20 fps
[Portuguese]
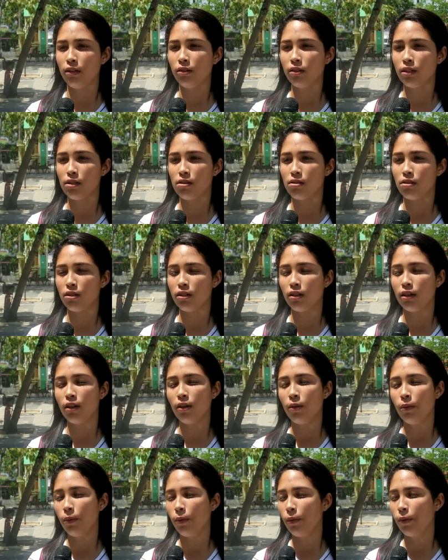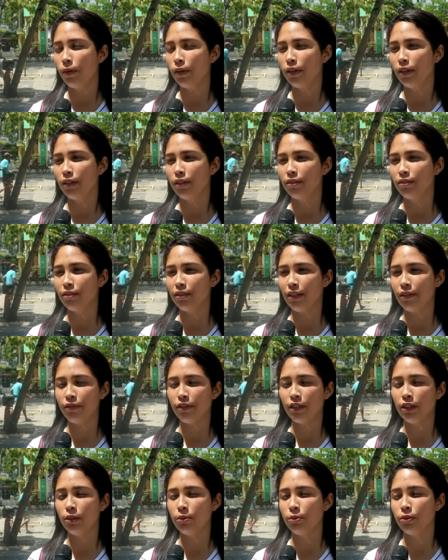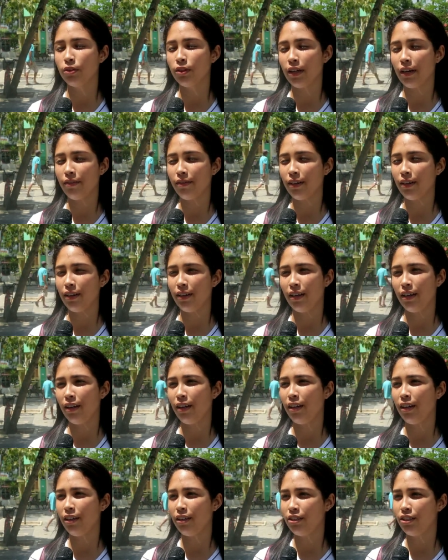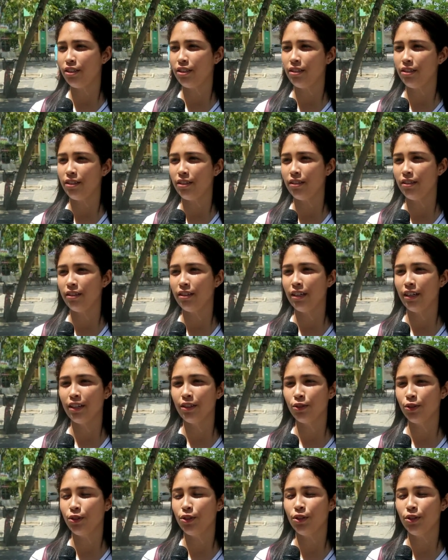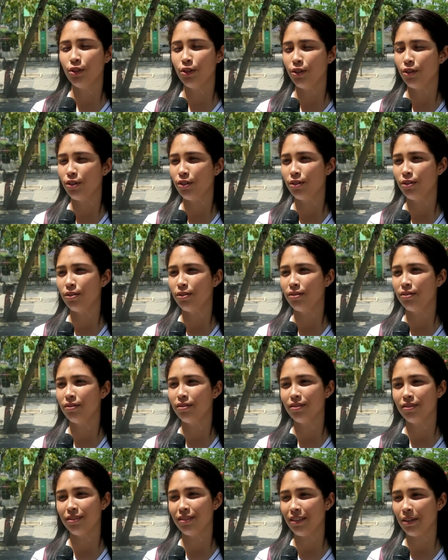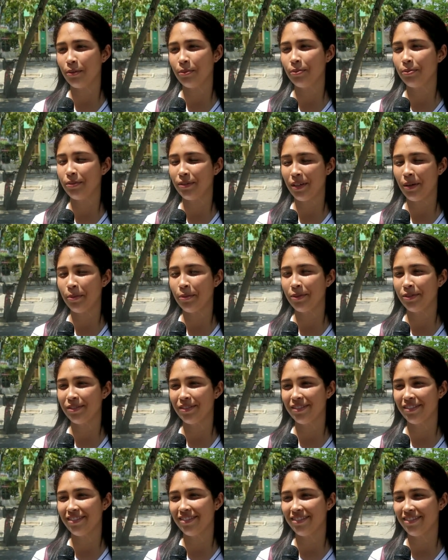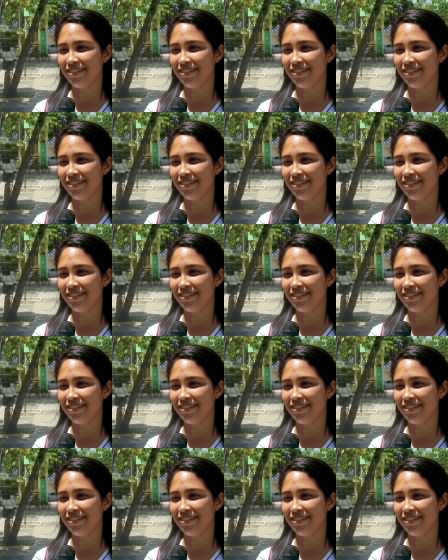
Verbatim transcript: Não está sujando a rua, não está ficando muito cavalete, nem outdoor. Tá, tá bom.